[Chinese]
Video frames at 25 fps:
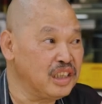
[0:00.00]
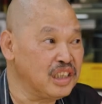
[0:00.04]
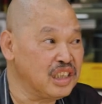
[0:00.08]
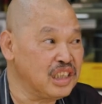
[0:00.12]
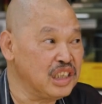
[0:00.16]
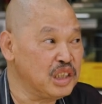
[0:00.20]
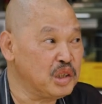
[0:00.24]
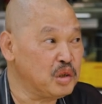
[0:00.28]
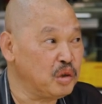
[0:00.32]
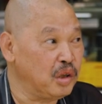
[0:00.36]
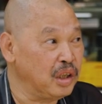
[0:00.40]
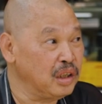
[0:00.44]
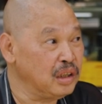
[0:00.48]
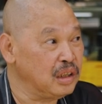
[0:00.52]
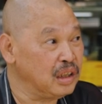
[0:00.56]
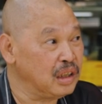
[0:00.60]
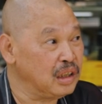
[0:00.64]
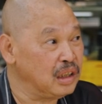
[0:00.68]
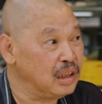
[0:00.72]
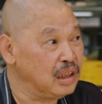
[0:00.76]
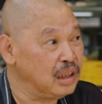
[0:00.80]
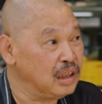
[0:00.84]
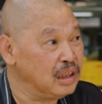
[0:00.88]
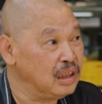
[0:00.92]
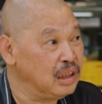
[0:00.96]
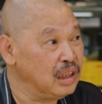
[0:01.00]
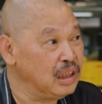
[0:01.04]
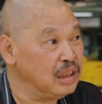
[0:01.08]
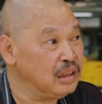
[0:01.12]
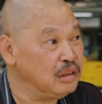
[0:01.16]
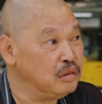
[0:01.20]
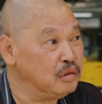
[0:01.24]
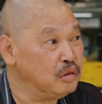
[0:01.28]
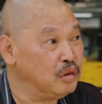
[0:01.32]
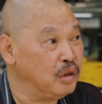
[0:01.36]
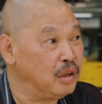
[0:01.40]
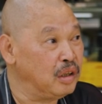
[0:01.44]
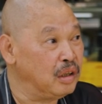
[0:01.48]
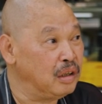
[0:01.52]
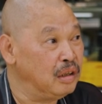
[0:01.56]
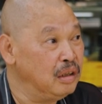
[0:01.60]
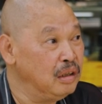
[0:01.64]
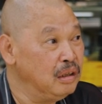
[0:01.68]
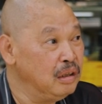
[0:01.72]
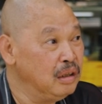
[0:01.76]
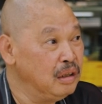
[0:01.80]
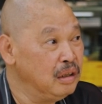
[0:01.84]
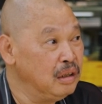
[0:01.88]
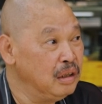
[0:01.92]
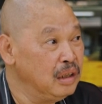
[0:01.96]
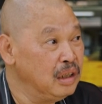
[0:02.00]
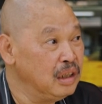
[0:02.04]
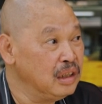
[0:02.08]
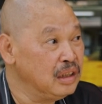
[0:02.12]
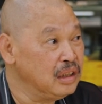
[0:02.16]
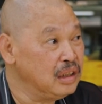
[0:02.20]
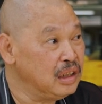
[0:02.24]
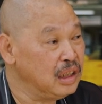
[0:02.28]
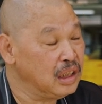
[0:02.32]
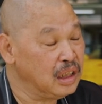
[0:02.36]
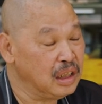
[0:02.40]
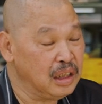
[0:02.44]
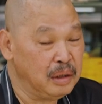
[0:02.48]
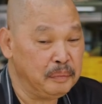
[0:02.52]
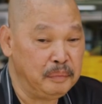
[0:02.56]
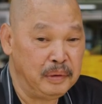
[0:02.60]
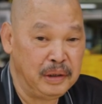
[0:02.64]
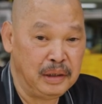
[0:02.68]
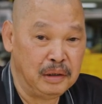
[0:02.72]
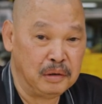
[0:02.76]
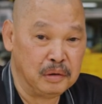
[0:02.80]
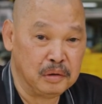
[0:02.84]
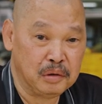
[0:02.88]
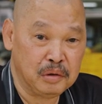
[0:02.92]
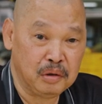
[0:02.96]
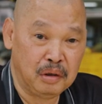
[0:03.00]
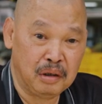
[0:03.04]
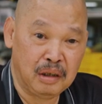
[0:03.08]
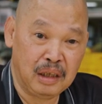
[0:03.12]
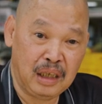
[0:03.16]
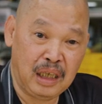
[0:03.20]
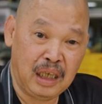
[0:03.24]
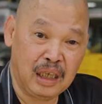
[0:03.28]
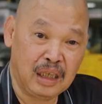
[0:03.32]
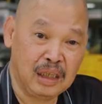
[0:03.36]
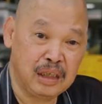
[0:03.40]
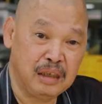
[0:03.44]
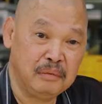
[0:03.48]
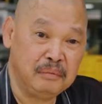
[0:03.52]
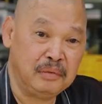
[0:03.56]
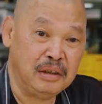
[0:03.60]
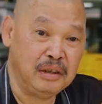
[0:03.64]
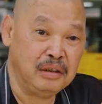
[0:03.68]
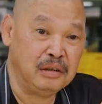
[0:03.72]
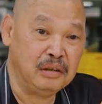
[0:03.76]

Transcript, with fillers: 以失传的。人如果这个没有做，那个没